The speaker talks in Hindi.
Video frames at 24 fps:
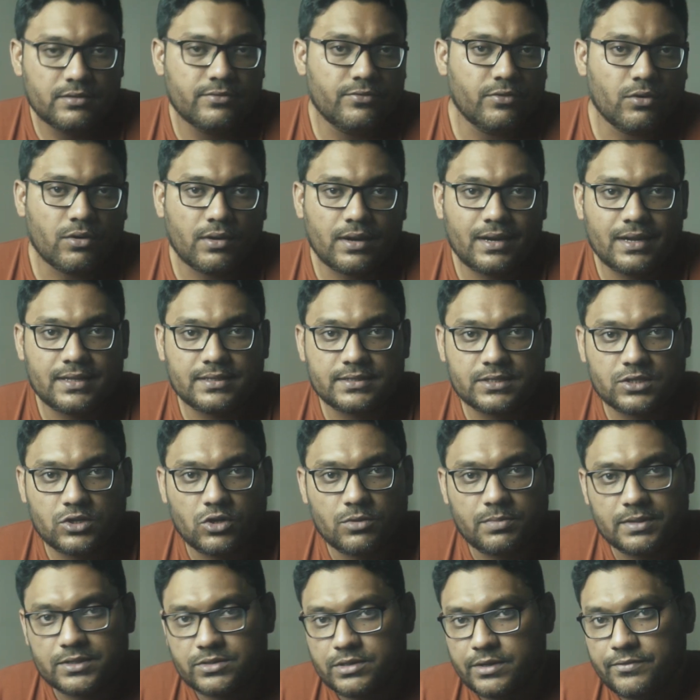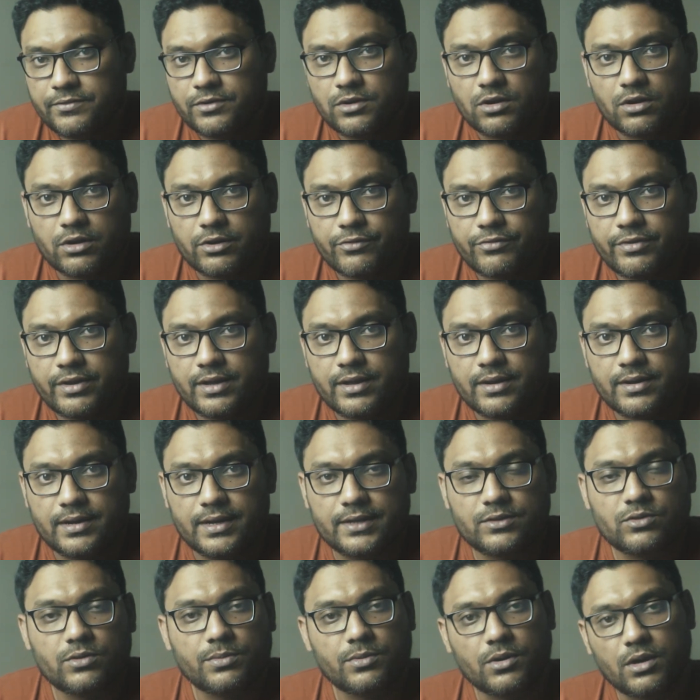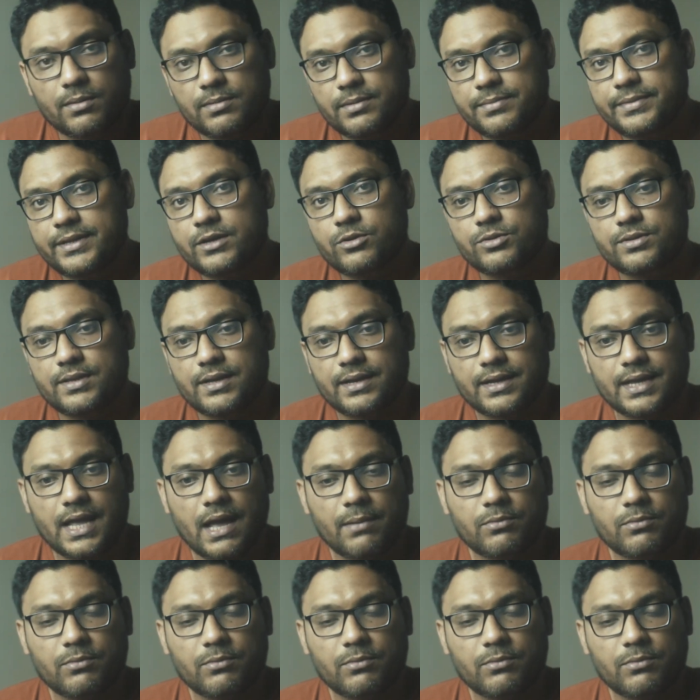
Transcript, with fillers: फोकल लेंस के ऊपर स्ट्रीट फोटोग्राफी कर रहे हैं तो प्रॉब्लम ये होता है कि